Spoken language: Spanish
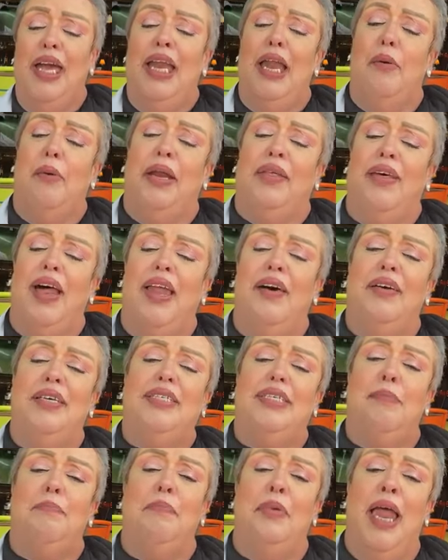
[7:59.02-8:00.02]
y la verdad la
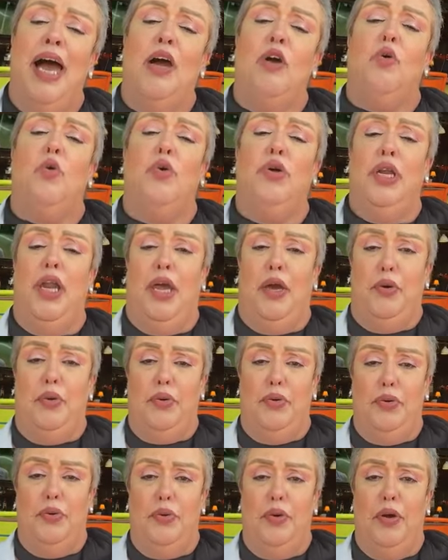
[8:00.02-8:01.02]
dice en blanco y negro.
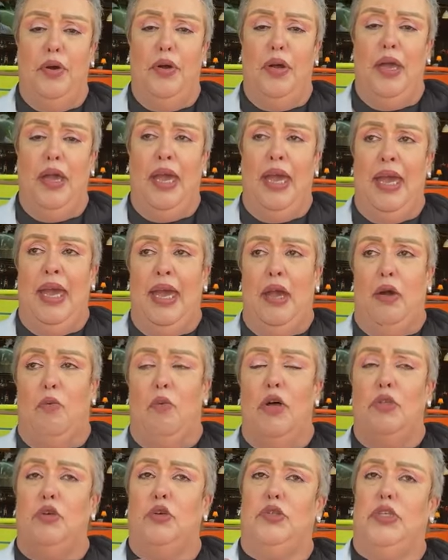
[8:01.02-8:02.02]
Eh,
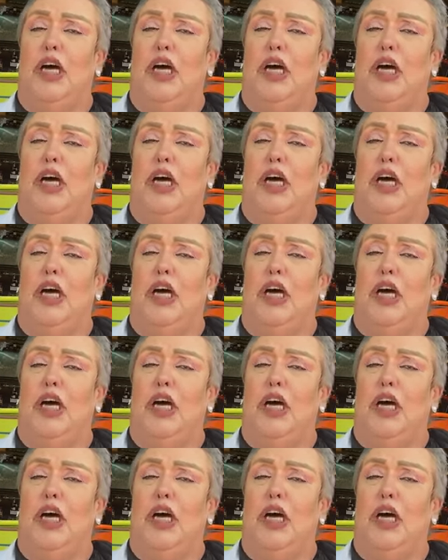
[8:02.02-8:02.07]
cuando